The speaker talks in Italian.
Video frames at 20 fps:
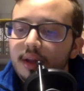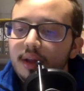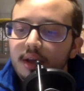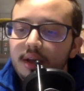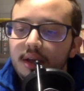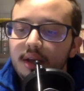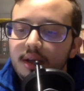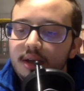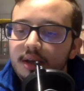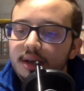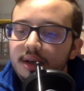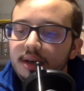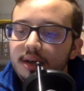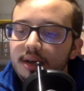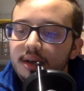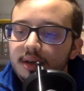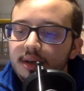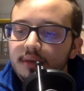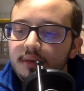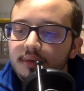
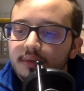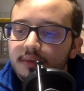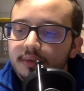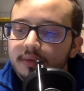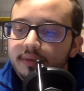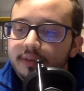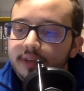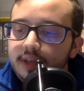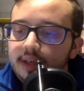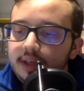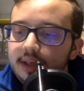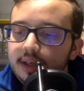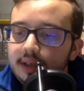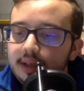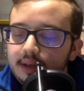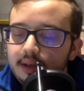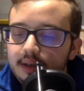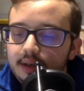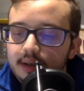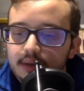Eh,
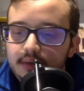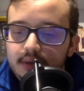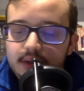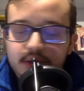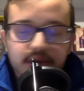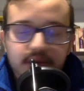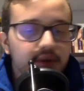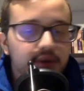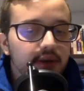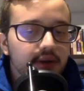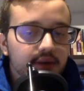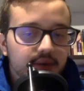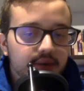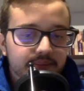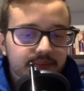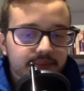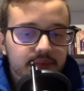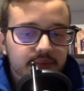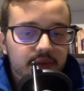finché questo mh,